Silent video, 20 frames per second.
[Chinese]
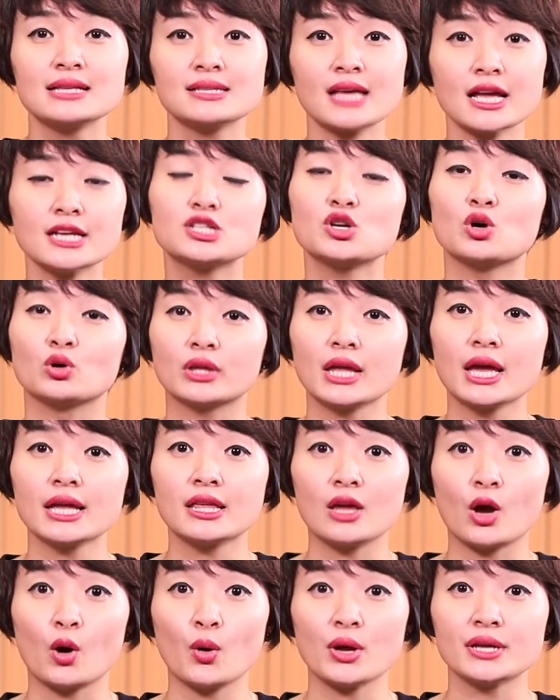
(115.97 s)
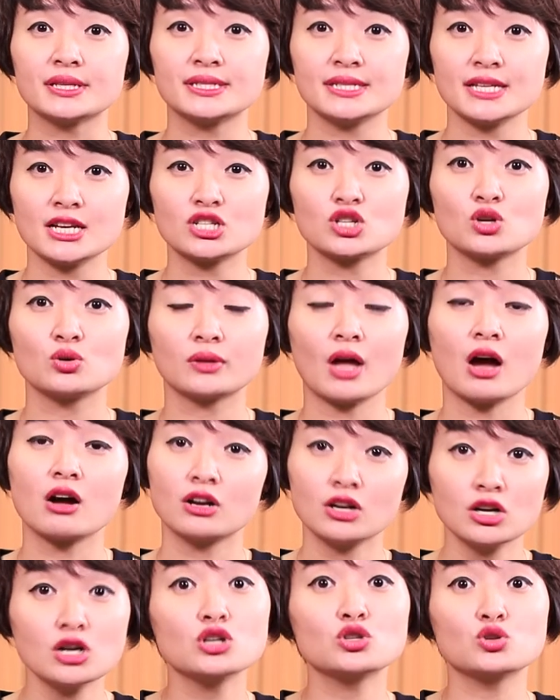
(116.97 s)
在酒店你会接受到
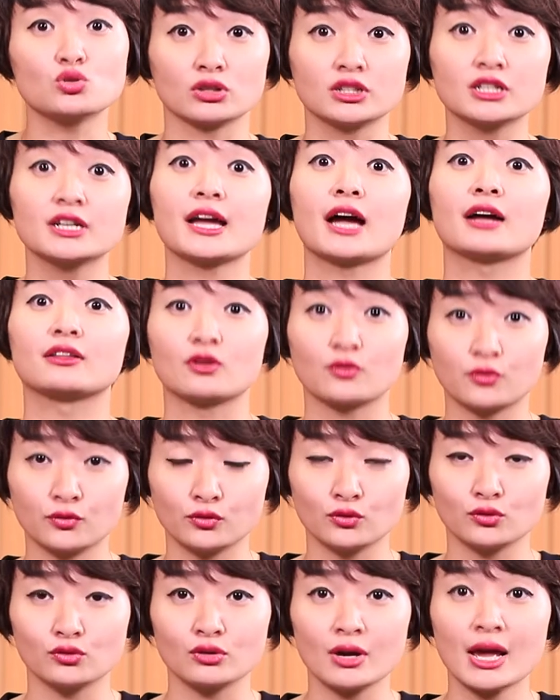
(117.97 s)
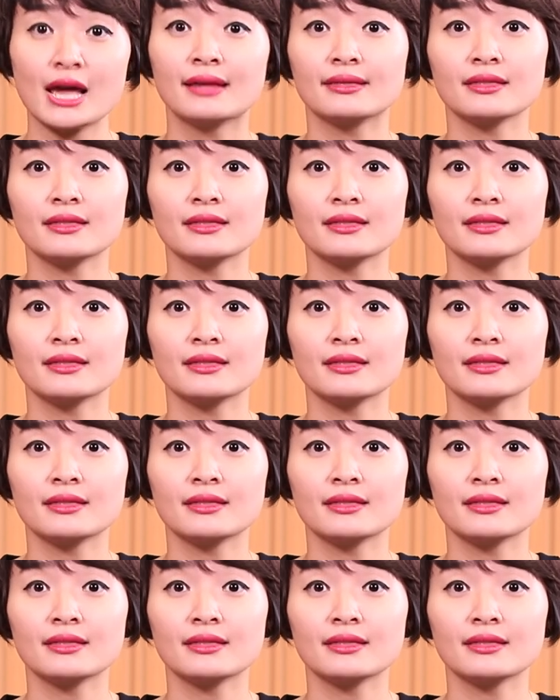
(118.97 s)
各种各样的服务。